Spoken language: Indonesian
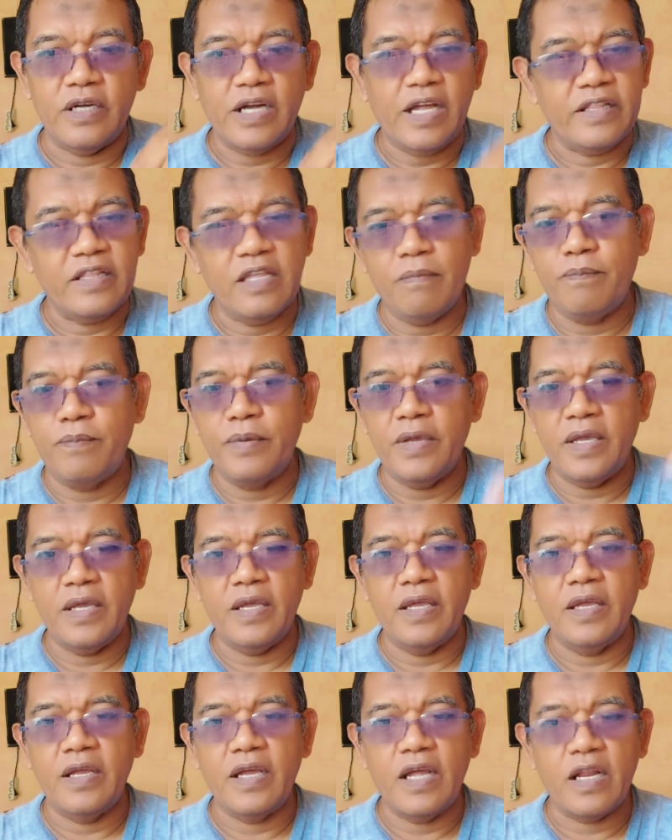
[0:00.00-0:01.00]
KTP,
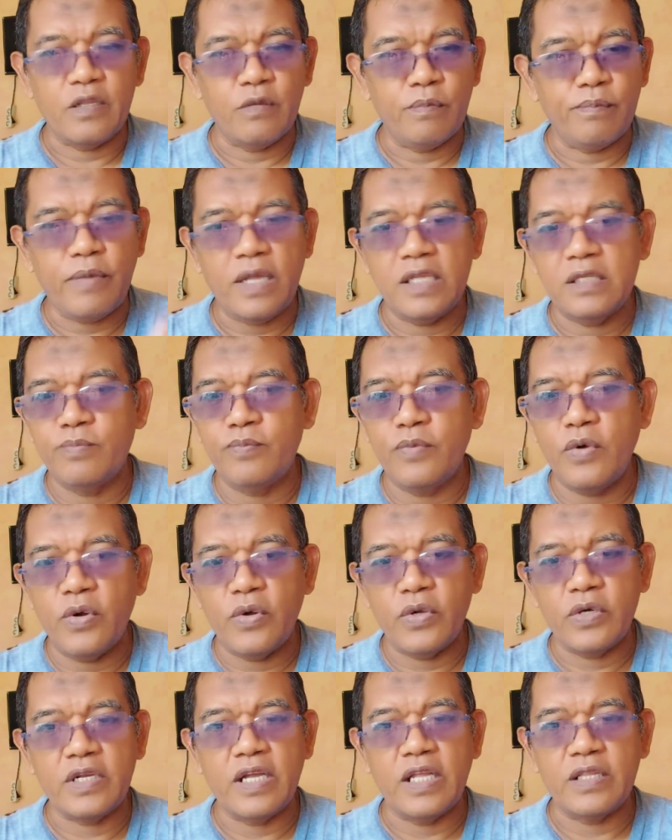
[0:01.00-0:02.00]
kartu
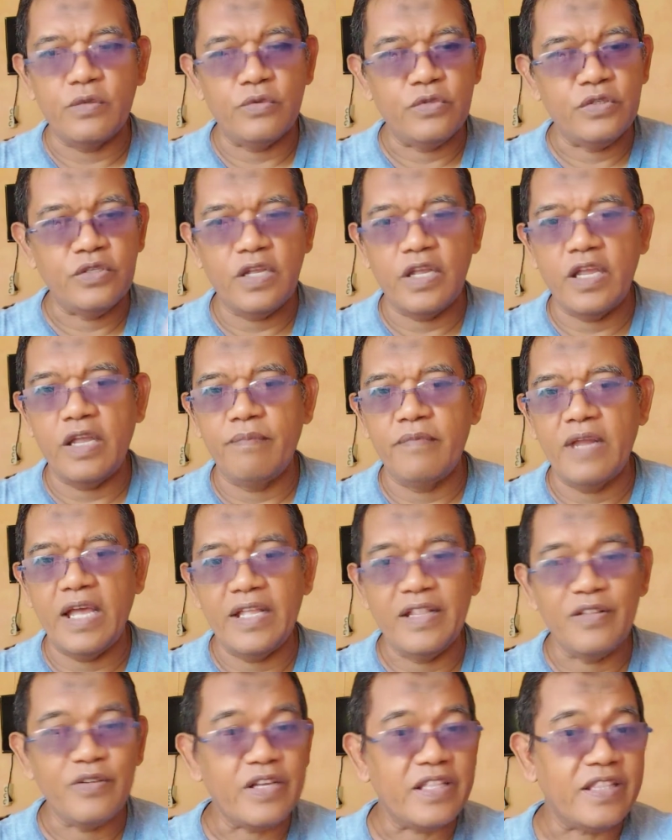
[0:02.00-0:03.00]
paspor, kartu SIM.
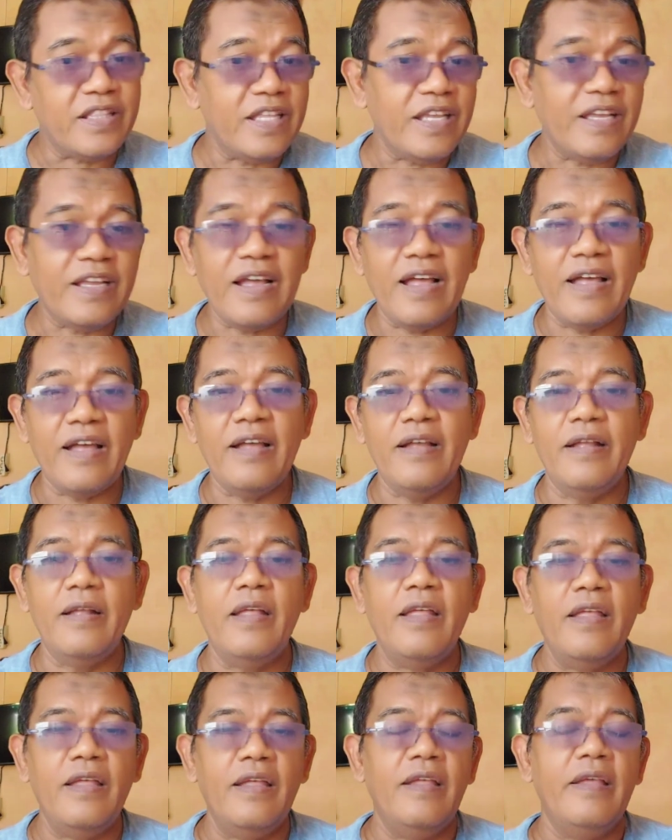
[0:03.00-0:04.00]
Nah, ini
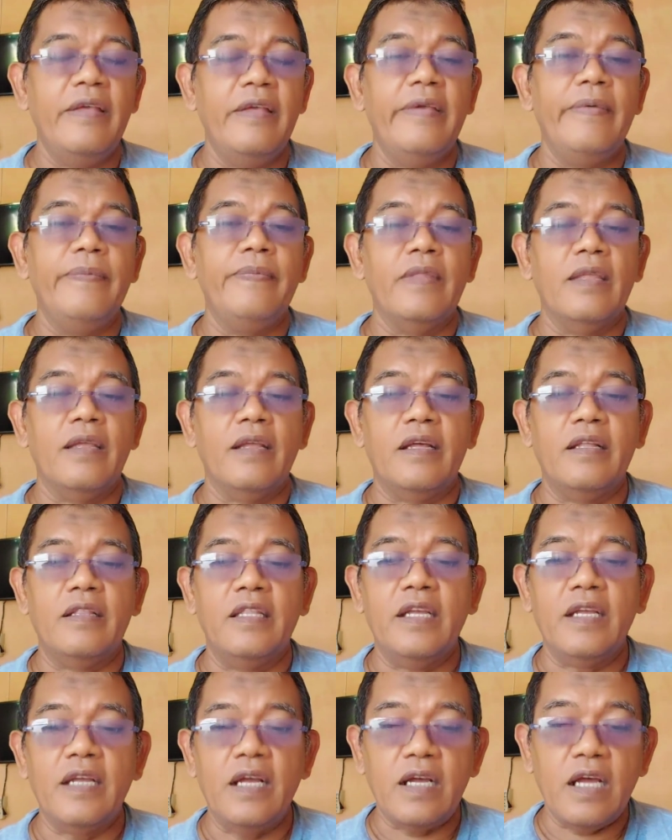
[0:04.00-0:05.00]
ketika
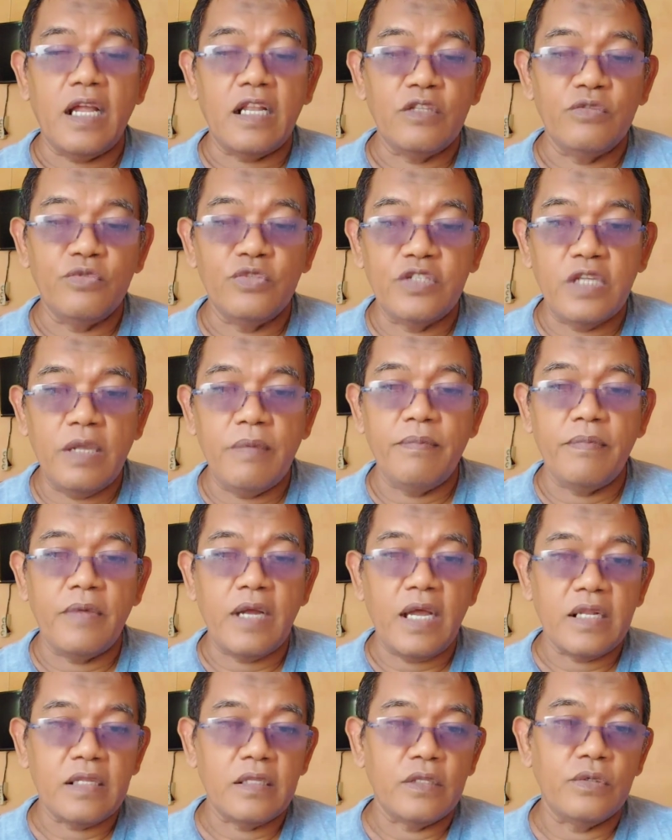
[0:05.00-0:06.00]
ketika kartu SIM,
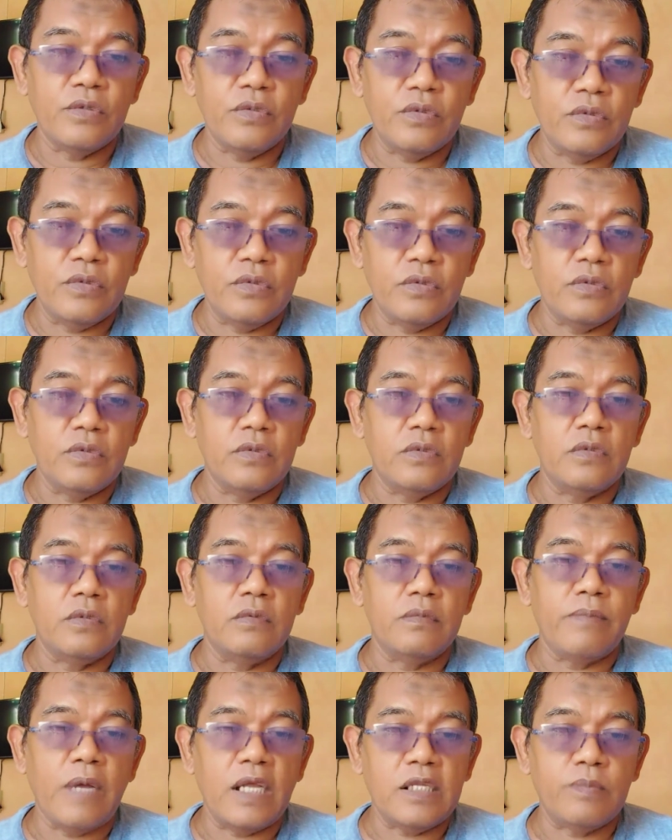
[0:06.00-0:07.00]
kartu
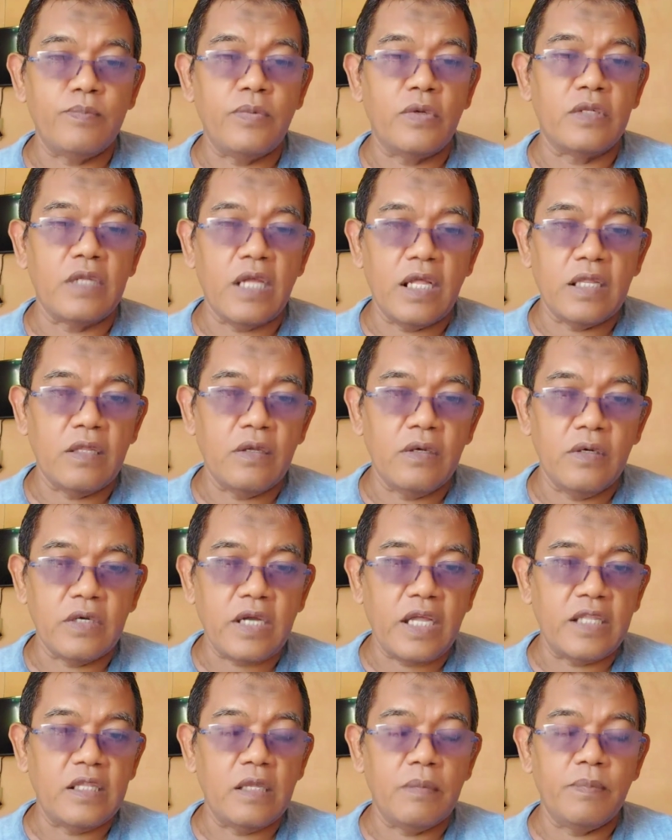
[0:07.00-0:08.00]
paspor atau
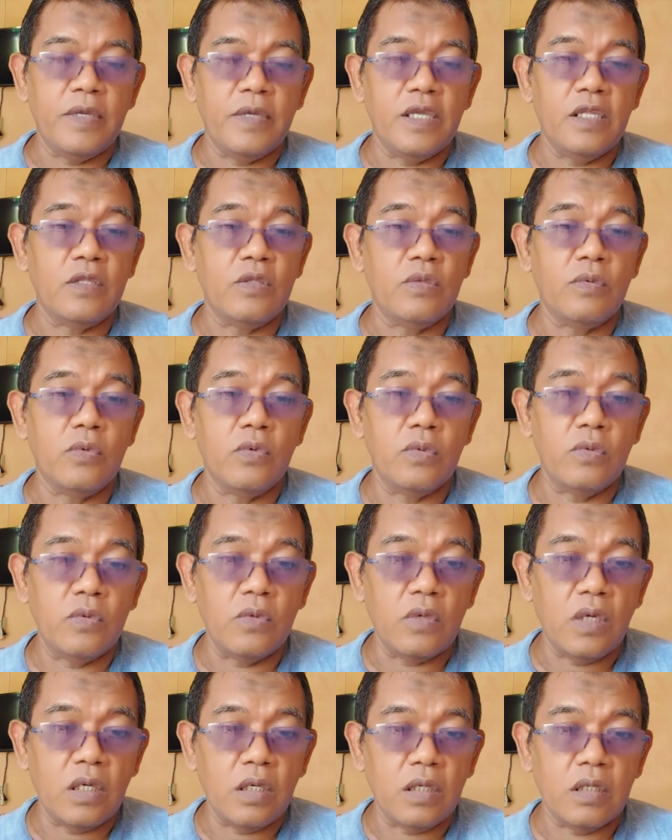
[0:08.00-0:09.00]
KTP
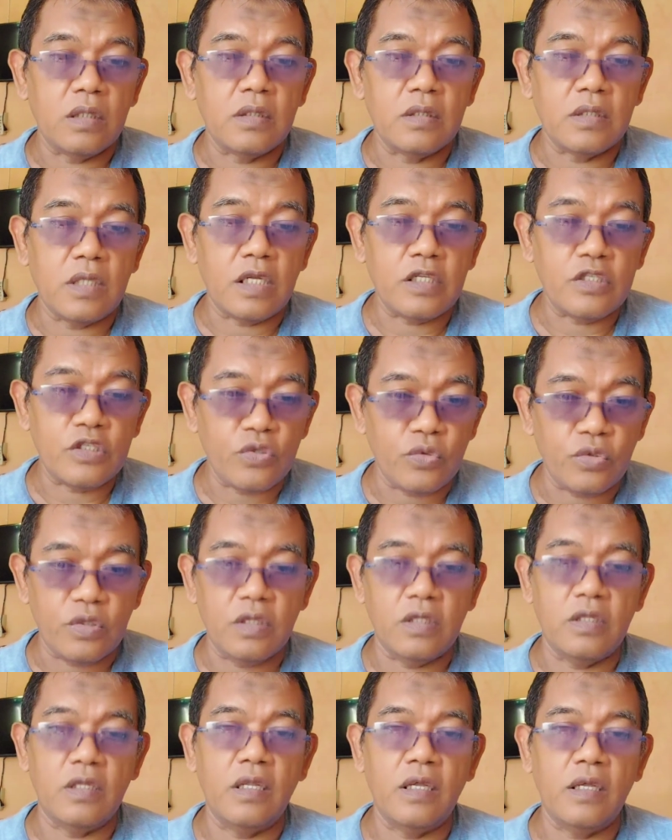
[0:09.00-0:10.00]
itu uh,
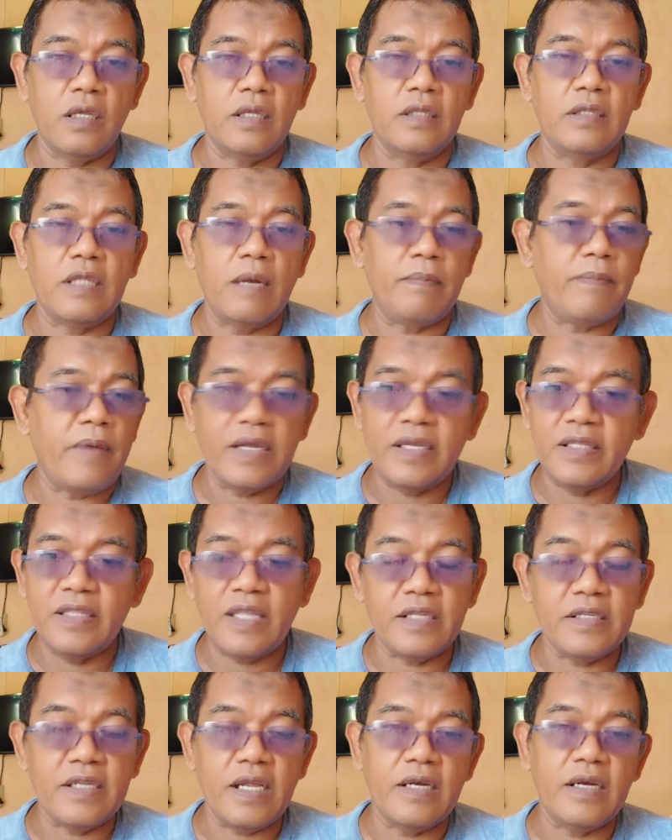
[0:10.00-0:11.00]
tersut Eh, tanpa
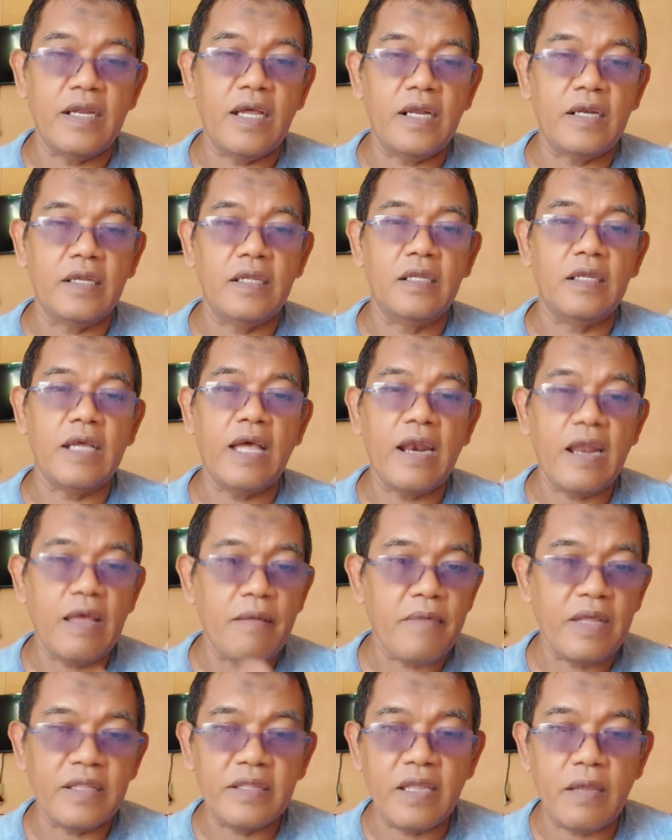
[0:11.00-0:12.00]
kita sadari
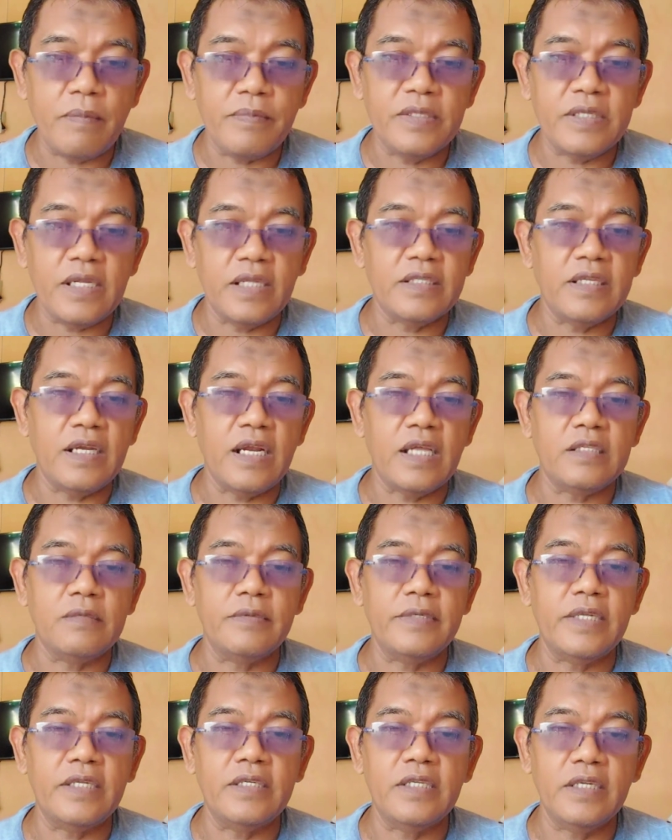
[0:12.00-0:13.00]
alamatnya bisa
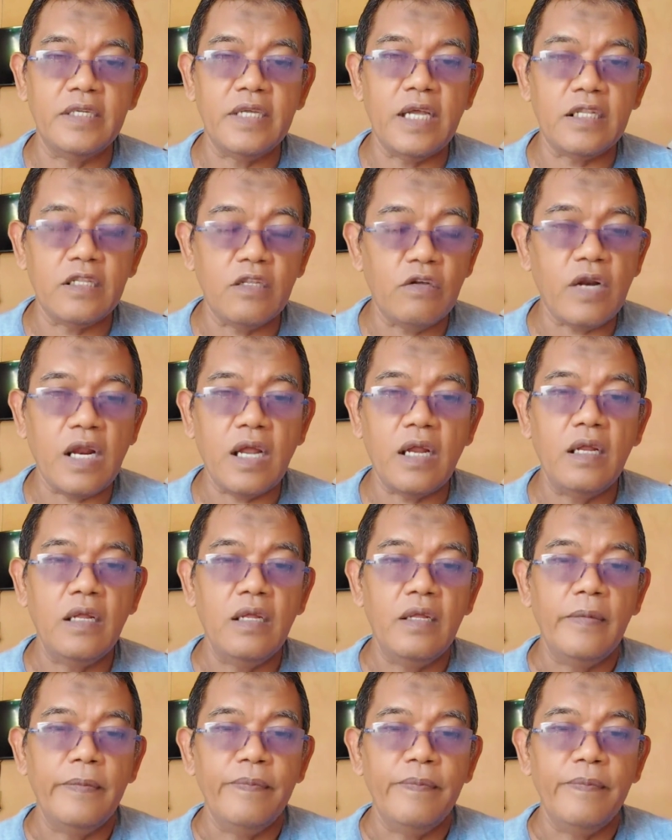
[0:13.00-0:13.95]
jelas bisa dilihat orang